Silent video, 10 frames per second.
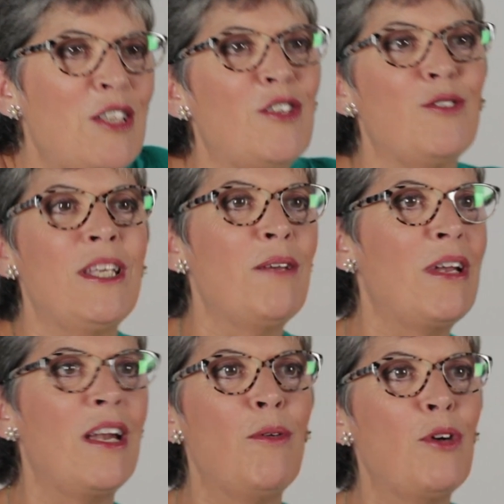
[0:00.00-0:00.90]
Se los va a
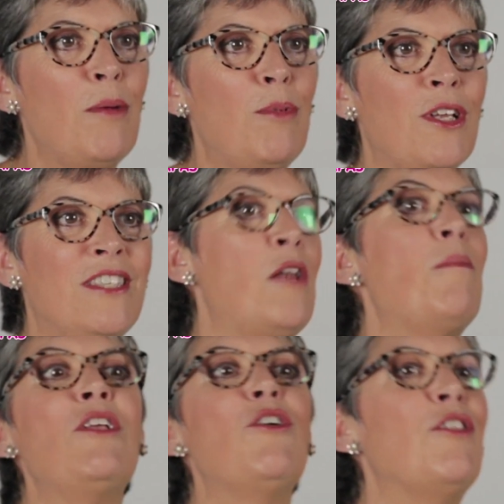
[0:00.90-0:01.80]
llevar a la boca porque es el
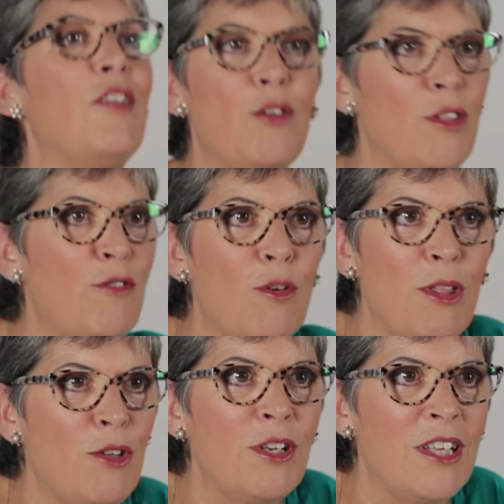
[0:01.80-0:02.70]
mayor centro de
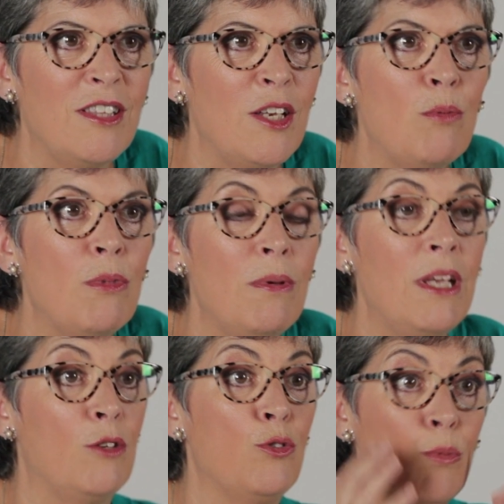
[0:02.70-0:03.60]
información que tiene un
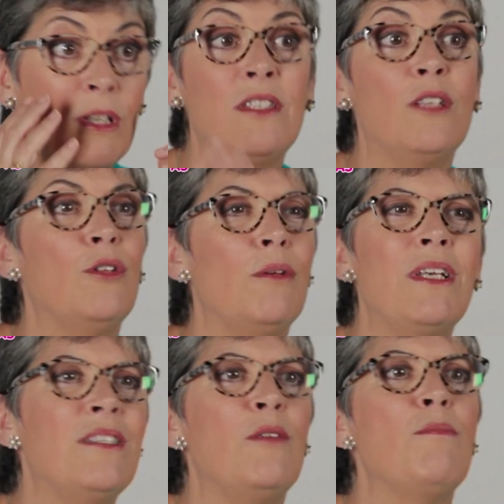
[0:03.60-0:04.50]
bebé. Su vista
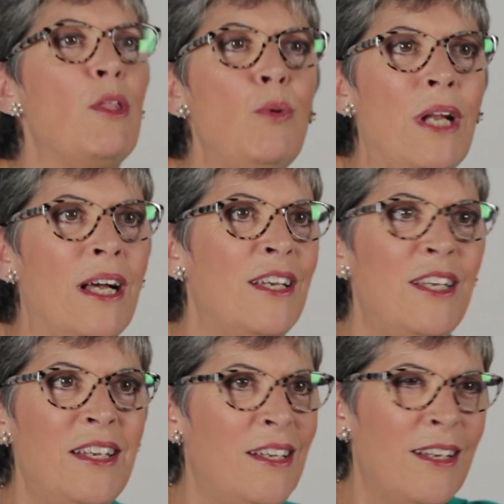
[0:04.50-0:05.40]
todavía es inmadura,
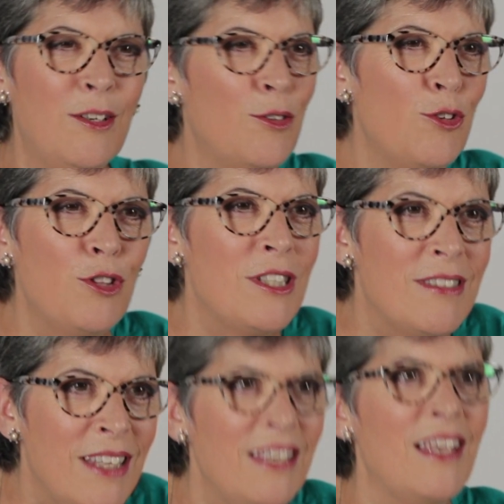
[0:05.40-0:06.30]
eh, no,
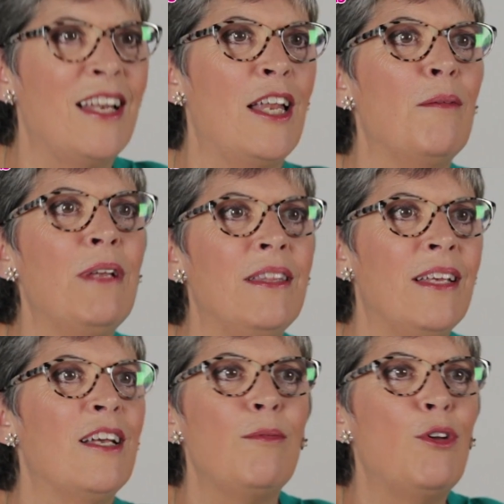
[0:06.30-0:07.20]
distingue claramente.
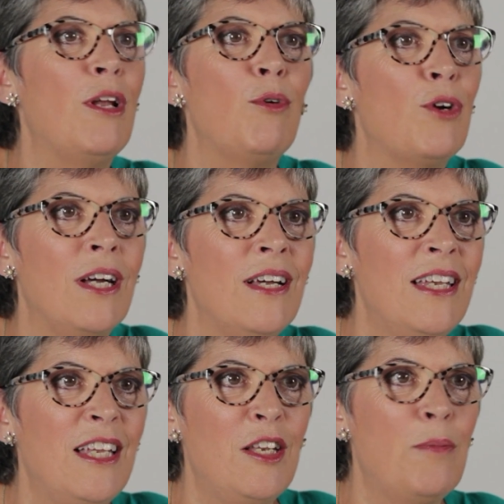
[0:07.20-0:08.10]
En cambio, la boca
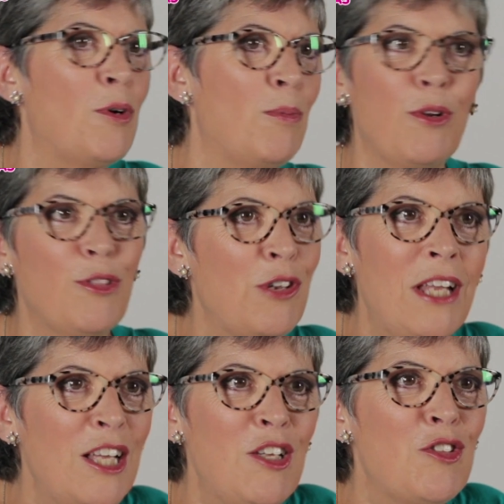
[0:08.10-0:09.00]
le
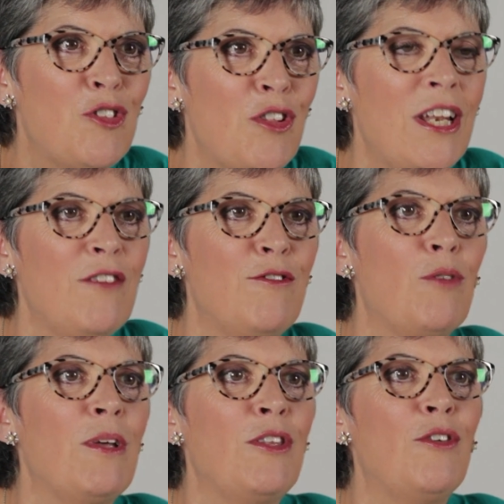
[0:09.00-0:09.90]
proporciona toda la
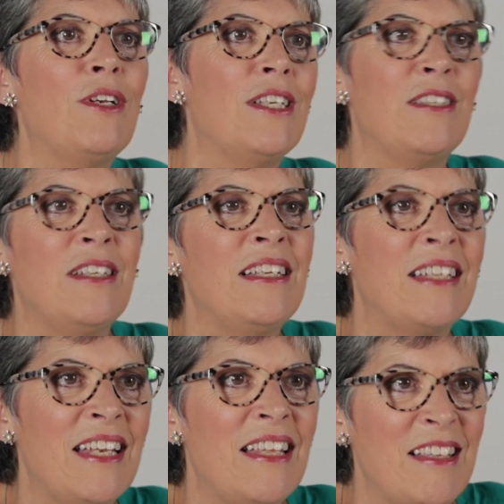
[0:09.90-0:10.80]
información que,
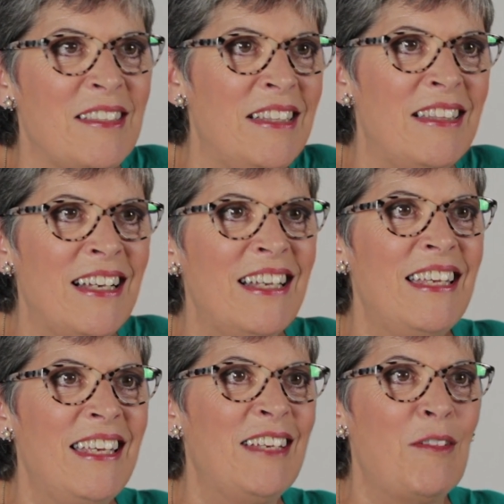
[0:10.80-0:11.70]
necesita
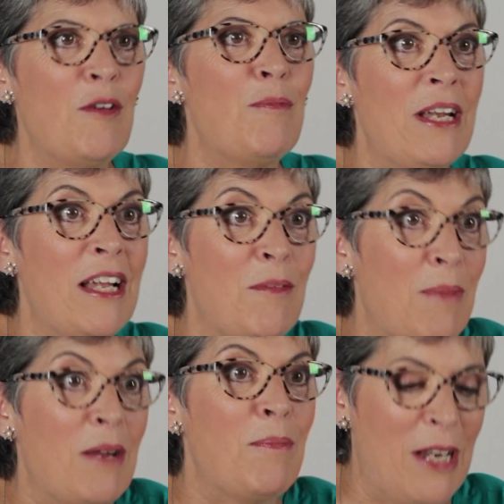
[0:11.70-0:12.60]
eh,
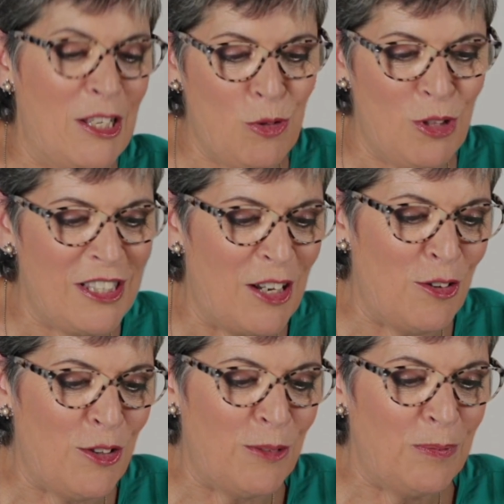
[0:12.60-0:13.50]
para su
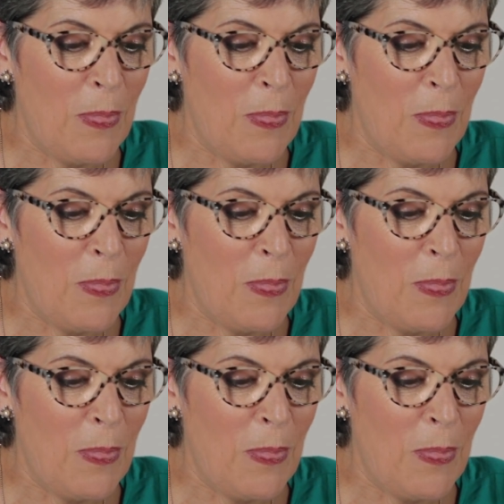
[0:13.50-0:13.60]
desarrollo.